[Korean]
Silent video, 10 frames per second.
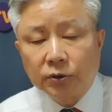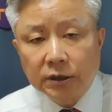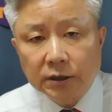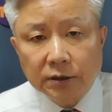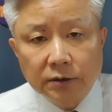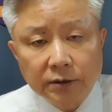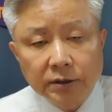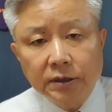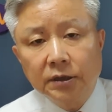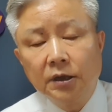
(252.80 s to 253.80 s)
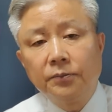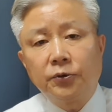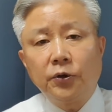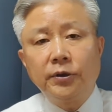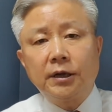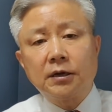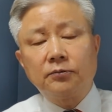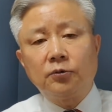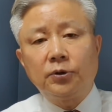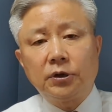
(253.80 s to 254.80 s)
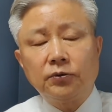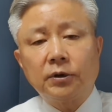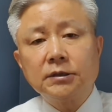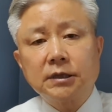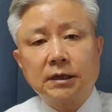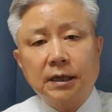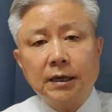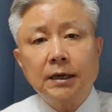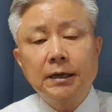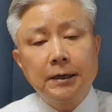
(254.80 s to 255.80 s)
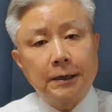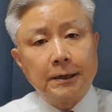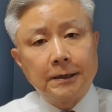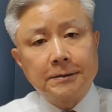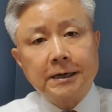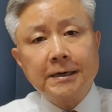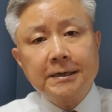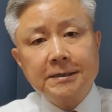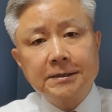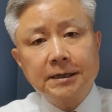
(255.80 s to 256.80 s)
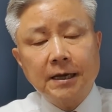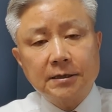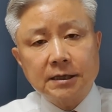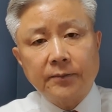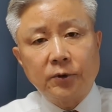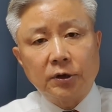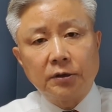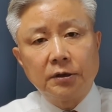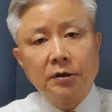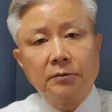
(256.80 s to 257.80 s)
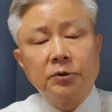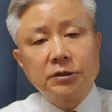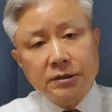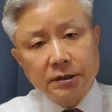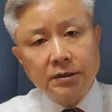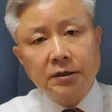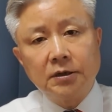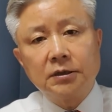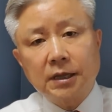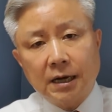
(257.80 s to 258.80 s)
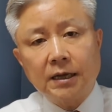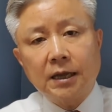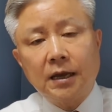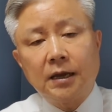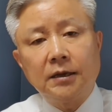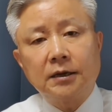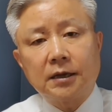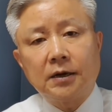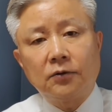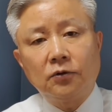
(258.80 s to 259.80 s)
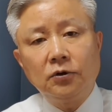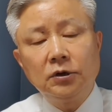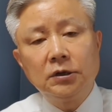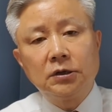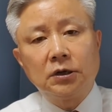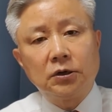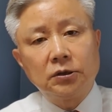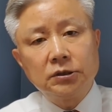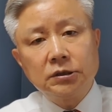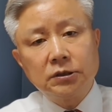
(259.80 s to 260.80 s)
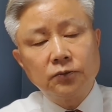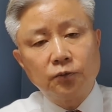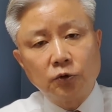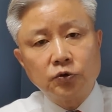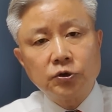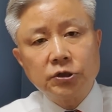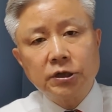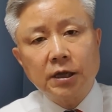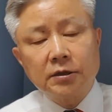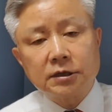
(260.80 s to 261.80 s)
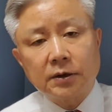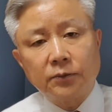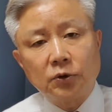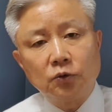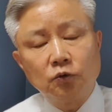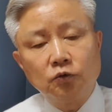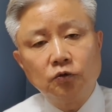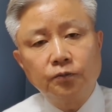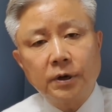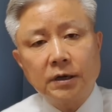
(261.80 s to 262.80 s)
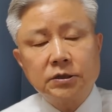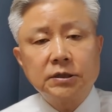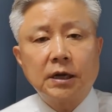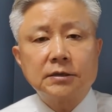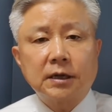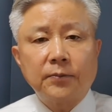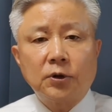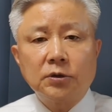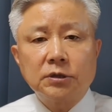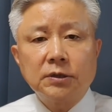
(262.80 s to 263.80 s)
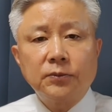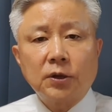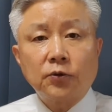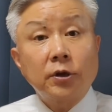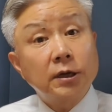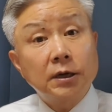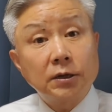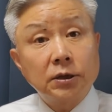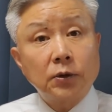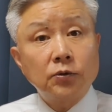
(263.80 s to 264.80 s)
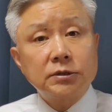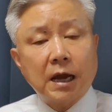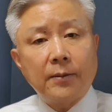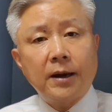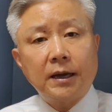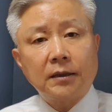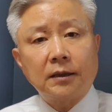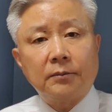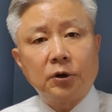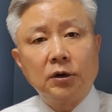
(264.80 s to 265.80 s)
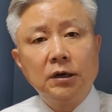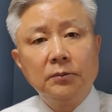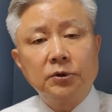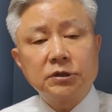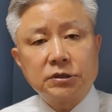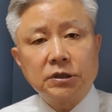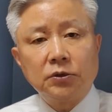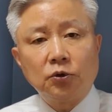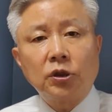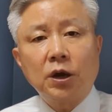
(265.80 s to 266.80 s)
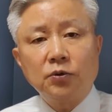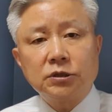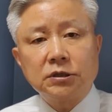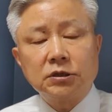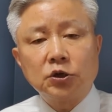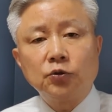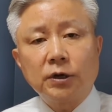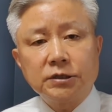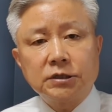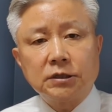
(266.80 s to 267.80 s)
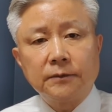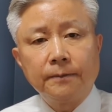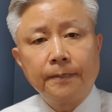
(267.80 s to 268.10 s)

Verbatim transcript: 불리는 언론들이 표현하는 걸 보면은 굉장하게 에, 예, 자기 진영에 있는 사람들은 뭐 서거, 타계 이렇게 하고 어, 여기 보수 진영에 있는 사람들, 우파 진영에 있는 사람들은 전임 대통령이라 하더라도 사망했다. 뭐 무슨 씨, 노태우 씨, 전두환 씨